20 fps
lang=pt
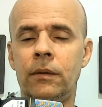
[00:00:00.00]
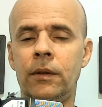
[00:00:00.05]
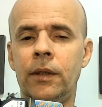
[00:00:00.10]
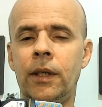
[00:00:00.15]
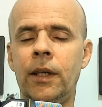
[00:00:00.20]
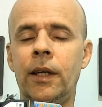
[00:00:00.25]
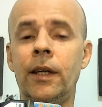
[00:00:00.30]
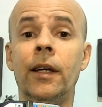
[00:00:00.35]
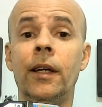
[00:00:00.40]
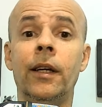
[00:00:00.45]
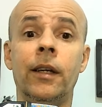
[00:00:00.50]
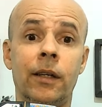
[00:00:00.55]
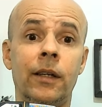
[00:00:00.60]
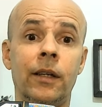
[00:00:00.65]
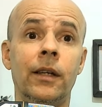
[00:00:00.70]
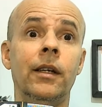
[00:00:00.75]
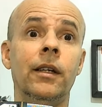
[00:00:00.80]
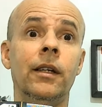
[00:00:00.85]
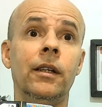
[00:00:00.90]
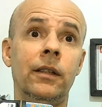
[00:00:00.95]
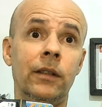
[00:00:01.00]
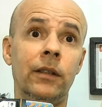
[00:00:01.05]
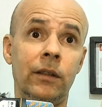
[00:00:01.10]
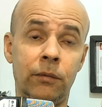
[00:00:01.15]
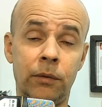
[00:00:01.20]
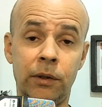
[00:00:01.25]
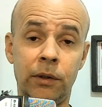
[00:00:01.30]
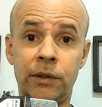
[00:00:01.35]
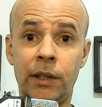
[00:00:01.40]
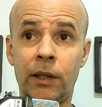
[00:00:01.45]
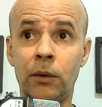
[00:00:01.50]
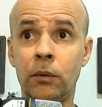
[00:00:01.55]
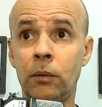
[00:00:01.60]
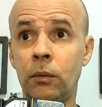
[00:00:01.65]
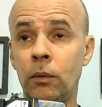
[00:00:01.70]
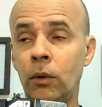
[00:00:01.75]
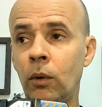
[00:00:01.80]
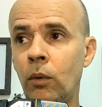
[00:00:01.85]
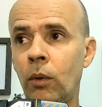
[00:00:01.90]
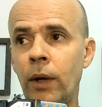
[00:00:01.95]
é, você que não,
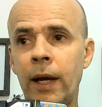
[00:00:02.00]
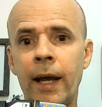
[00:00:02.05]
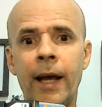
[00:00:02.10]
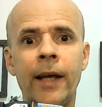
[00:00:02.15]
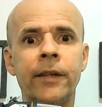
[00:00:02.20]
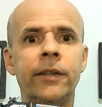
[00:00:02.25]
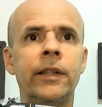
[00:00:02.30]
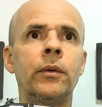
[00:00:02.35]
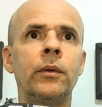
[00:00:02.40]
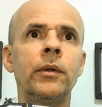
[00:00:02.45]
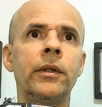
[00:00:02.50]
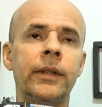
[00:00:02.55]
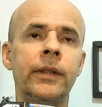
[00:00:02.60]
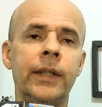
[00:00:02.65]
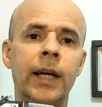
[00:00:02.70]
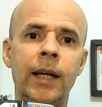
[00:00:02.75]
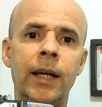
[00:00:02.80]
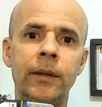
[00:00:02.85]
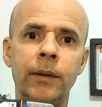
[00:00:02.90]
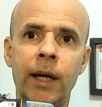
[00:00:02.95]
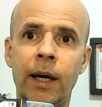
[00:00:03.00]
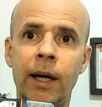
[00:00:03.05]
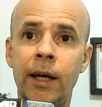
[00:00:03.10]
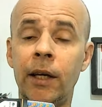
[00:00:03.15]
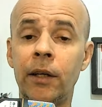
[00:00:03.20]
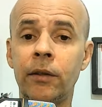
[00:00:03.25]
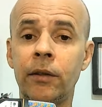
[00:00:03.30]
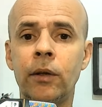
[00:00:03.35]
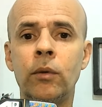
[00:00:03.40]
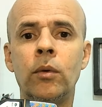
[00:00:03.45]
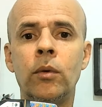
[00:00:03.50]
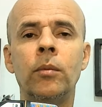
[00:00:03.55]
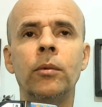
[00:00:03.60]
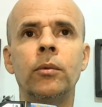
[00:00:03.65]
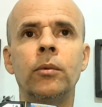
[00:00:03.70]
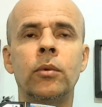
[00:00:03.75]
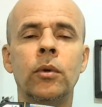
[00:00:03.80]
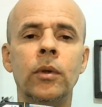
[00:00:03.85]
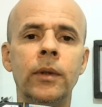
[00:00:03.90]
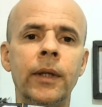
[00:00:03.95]
não conhece né, o Estado, é a rede aí como um
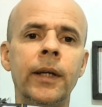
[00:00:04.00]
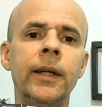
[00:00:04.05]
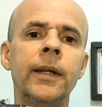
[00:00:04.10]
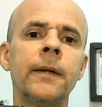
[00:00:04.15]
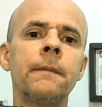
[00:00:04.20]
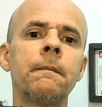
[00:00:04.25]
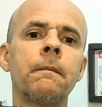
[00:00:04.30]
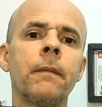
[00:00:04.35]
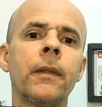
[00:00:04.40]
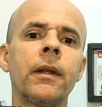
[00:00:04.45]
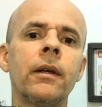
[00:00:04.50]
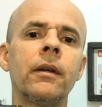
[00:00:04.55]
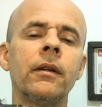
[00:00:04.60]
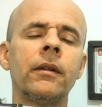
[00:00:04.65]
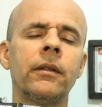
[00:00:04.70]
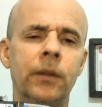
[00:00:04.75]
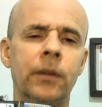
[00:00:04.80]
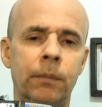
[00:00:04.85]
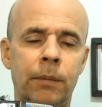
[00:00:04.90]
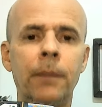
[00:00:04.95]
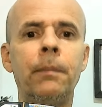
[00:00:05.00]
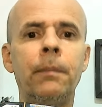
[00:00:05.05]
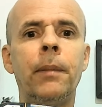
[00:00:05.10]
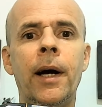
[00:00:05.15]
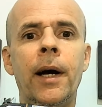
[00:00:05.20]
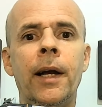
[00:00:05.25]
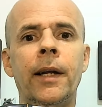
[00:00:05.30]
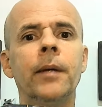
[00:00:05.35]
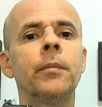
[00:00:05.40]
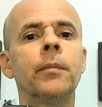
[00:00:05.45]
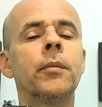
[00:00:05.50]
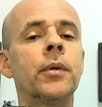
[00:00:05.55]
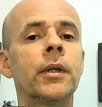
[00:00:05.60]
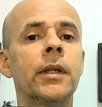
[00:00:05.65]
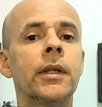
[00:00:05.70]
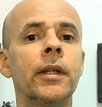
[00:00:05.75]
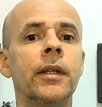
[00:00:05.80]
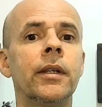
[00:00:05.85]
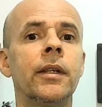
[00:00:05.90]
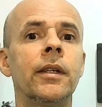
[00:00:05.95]
todo aí, né? se prepare, né?
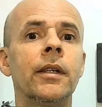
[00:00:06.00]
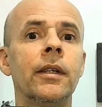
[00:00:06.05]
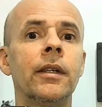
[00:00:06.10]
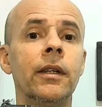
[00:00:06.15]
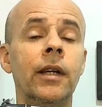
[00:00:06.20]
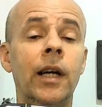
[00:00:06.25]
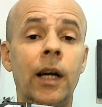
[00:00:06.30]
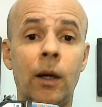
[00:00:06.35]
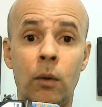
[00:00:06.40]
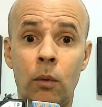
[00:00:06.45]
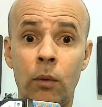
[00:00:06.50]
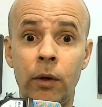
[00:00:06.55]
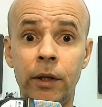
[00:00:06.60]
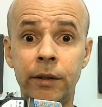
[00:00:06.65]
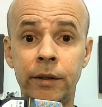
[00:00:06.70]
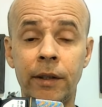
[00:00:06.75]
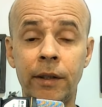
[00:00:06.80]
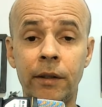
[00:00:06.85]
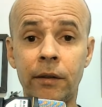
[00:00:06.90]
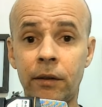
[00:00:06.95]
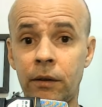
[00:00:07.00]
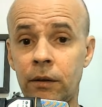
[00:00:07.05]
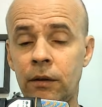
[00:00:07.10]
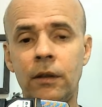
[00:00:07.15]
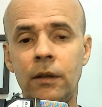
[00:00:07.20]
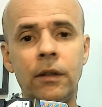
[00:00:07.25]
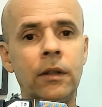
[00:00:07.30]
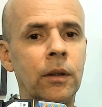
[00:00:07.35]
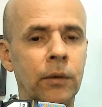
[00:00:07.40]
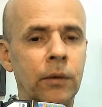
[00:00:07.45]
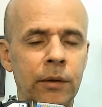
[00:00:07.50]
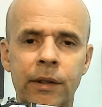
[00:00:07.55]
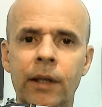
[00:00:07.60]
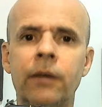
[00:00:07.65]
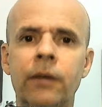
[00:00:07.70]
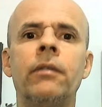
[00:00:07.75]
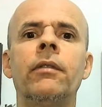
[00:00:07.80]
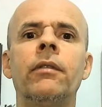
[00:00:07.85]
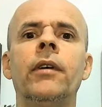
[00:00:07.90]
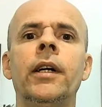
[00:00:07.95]
Porque a coisa, gente, não está
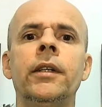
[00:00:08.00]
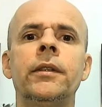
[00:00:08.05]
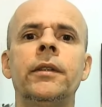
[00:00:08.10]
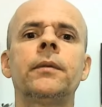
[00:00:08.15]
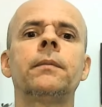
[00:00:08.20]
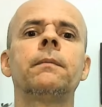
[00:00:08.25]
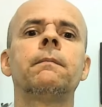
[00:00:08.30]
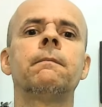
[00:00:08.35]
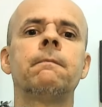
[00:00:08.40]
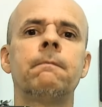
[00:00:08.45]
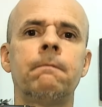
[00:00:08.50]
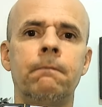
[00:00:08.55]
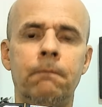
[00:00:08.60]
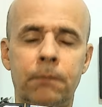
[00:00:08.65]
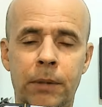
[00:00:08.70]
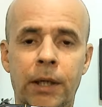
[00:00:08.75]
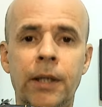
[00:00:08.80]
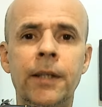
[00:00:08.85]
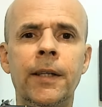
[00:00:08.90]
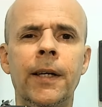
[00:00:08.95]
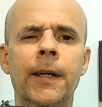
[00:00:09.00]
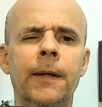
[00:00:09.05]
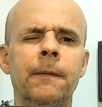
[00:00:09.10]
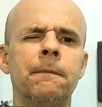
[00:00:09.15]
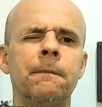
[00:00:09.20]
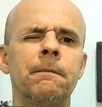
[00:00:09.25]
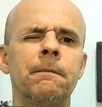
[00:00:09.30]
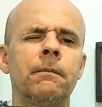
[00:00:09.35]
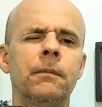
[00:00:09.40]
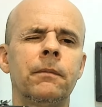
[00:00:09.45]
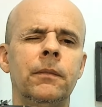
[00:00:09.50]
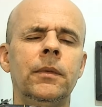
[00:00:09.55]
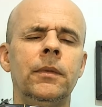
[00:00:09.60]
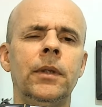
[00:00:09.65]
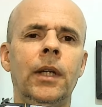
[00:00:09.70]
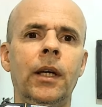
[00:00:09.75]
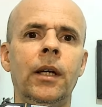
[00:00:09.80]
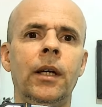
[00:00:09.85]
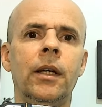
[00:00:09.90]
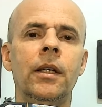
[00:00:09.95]
fácil para ninguém,
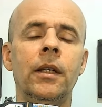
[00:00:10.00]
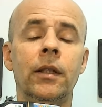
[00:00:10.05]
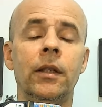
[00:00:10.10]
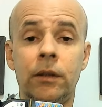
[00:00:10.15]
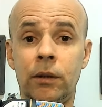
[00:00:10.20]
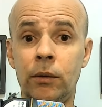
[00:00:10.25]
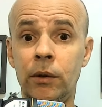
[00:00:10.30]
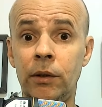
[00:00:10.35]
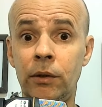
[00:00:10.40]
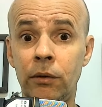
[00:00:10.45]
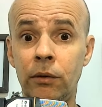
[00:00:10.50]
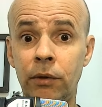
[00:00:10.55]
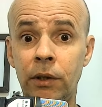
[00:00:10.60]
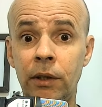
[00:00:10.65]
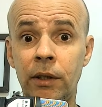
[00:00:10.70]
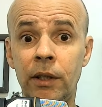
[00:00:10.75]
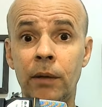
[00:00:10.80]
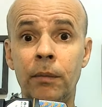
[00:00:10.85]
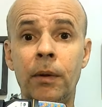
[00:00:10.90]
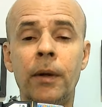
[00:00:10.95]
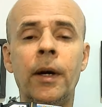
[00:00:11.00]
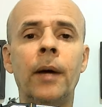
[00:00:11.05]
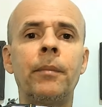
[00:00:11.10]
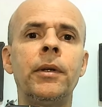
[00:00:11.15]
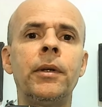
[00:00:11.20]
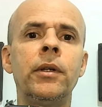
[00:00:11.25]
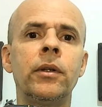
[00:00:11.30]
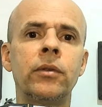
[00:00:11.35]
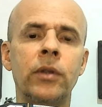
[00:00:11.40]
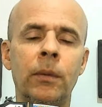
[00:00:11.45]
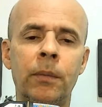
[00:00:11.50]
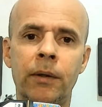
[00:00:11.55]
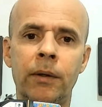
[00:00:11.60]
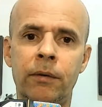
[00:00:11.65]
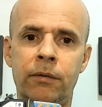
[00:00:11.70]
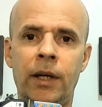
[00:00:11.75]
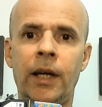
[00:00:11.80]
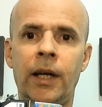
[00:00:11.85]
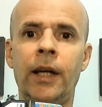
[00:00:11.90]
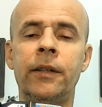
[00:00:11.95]
tá? Então esse vídeo aqui é bem rapidinho só para
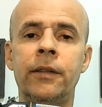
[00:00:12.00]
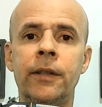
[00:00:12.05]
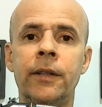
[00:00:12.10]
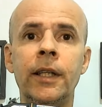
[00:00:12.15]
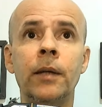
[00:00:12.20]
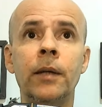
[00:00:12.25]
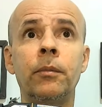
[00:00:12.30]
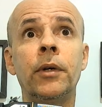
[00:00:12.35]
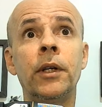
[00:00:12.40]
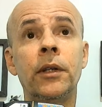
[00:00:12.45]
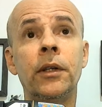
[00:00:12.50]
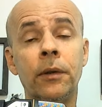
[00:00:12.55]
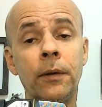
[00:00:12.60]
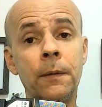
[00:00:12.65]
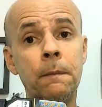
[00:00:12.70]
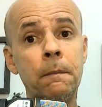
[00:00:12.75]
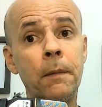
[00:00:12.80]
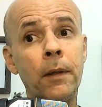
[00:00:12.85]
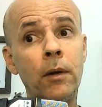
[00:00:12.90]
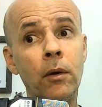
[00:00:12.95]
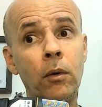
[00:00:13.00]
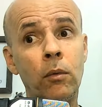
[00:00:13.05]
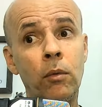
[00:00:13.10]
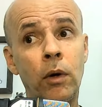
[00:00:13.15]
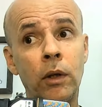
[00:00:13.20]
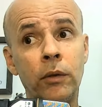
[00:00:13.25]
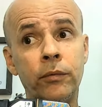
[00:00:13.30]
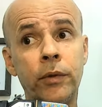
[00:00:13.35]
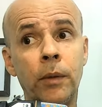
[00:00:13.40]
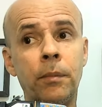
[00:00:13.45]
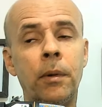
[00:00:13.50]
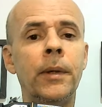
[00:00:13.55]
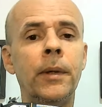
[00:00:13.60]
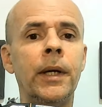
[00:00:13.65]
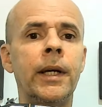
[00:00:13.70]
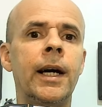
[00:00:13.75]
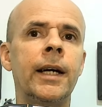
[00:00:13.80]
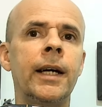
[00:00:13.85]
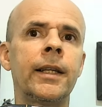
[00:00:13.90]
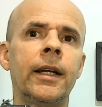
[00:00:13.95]
falar isso aí. Depois, de, quando for
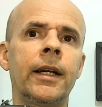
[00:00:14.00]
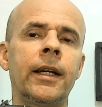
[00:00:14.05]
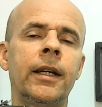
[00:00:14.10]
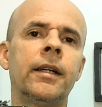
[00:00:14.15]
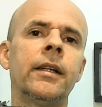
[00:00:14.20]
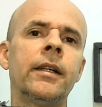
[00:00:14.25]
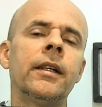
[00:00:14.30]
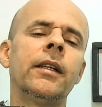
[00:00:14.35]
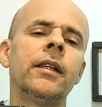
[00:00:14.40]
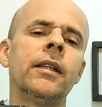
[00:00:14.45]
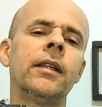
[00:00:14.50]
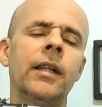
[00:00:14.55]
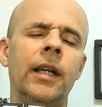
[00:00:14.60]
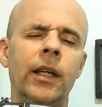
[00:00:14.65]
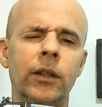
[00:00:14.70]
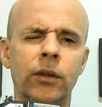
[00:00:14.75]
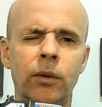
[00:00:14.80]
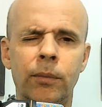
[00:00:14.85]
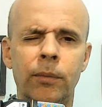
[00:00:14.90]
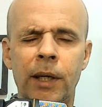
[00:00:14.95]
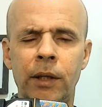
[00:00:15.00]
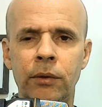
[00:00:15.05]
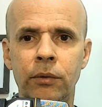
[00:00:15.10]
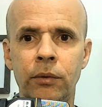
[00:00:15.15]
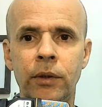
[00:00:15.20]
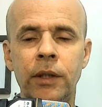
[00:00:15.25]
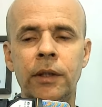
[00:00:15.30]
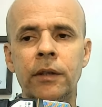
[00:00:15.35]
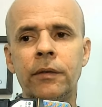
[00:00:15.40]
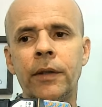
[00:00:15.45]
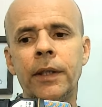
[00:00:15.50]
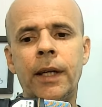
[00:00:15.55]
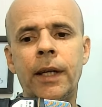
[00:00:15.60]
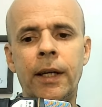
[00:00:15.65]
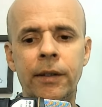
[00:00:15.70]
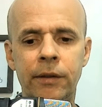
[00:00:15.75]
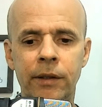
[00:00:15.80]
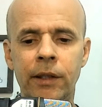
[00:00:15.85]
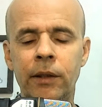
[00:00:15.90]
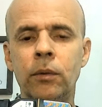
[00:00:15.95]
publicada lá as nomeações, a gente vai
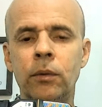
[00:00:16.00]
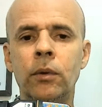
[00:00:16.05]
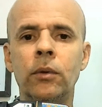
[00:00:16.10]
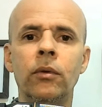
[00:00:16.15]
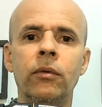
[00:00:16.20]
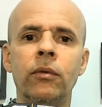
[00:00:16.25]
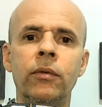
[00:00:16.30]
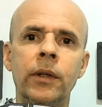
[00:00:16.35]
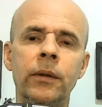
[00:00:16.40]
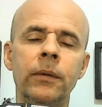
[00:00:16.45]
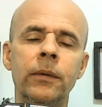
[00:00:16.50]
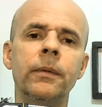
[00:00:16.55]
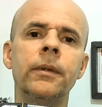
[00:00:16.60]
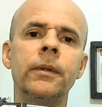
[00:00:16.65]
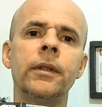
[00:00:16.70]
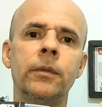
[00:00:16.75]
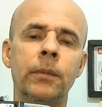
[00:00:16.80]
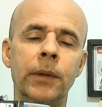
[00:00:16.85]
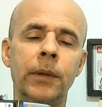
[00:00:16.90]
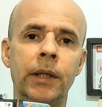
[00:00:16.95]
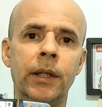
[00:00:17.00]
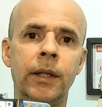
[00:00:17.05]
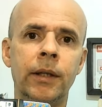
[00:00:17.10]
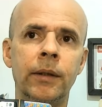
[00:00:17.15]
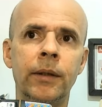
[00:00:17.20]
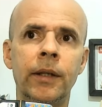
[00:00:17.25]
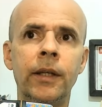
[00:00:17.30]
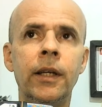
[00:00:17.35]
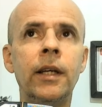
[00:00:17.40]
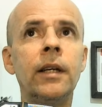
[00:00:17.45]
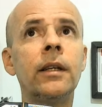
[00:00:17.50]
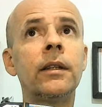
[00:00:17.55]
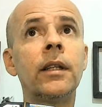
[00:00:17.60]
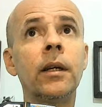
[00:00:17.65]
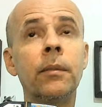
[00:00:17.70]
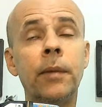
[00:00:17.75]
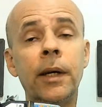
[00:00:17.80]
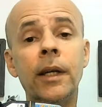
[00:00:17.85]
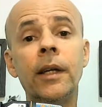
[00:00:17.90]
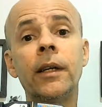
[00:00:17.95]
trazer aqui outro vídeo explicando. E
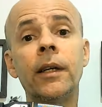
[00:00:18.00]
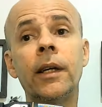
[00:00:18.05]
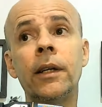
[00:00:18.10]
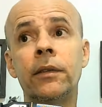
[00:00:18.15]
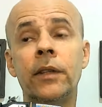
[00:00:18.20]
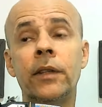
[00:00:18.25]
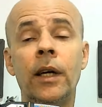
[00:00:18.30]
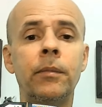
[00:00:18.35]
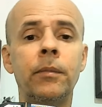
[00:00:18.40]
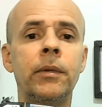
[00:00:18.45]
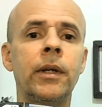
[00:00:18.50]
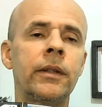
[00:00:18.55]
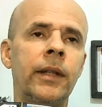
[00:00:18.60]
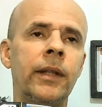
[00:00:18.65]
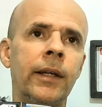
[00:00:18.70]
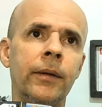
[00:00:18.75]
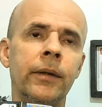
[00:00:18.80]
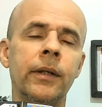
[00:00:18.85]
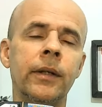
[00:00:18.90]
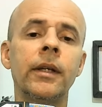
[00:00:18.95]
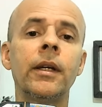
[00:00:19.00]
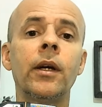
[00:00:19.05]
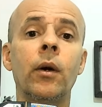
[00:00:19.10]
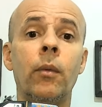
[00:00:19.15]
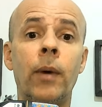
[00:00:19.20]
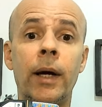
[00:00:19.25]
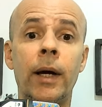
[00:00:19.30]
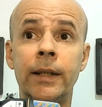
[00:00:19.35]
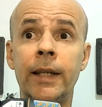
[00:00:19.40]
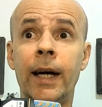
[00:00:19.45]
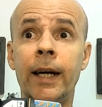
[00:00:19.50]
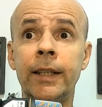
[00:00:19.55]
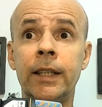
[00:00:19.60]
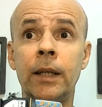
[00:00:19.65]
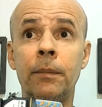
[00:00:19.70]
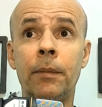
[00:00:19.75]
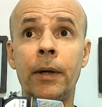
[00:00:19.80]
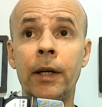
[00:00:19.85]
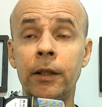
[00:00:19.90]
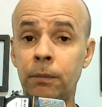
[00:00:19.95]
também, né, quem sabe já tem uma data aí
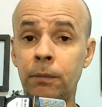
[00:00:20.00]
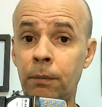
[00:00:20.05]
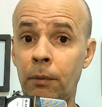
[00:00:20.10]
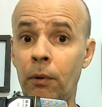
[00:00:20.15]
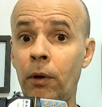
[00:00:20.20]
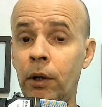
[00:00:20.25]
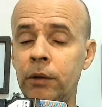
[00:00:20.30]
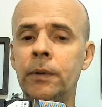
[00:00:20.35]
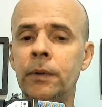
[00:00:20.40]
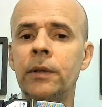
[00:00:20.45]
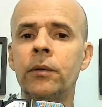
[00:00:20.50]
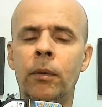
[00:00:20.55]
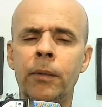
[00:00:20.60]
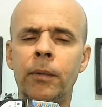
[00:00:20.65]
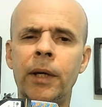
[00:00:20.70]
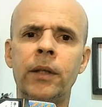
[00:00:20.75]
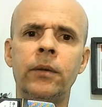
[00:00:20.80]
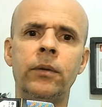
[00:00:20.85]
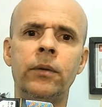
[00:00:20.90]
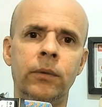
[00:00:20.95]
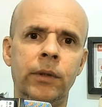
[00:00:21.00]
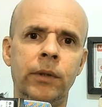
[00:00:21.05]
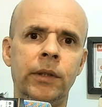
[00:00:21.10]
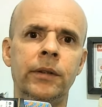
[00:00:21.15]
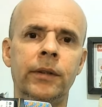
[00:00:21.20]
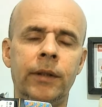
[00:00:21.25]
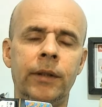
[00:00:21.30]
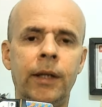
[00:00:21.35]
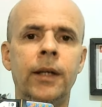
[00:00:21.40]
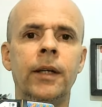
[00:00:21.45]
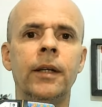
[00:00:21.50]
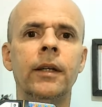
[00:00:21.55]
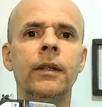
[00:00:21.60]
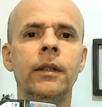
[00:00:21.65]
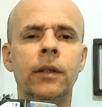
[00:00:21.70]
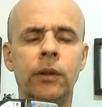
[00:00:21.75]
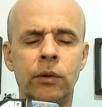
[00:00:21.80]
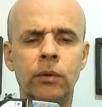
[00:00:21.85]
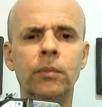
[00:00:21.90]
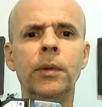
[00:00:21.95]
para as próximas nomeações, tá?
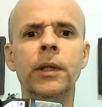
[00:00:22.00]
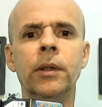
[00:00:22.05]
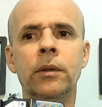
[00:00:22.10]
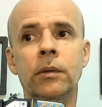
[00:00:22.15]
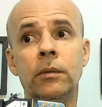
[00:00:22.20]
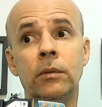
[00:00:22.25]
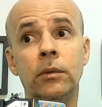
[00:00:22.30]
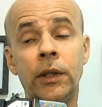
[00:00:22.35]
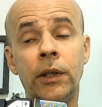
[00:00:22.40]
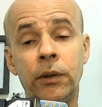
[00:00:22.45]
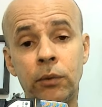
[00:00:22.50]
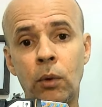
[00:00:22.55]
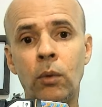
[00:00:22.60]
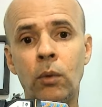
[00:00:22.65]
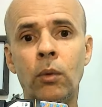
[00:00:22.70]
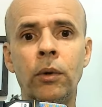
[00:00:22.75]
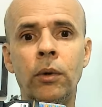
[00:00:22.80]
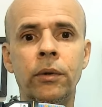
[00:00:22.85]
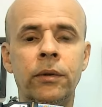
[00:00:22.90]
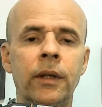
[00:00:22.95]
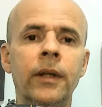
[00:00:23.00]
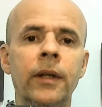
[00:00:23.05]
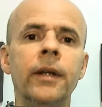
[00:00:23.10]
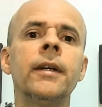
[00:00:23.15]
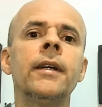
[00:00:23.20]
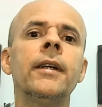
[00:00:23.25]
Isso mesmo, desse concurso aí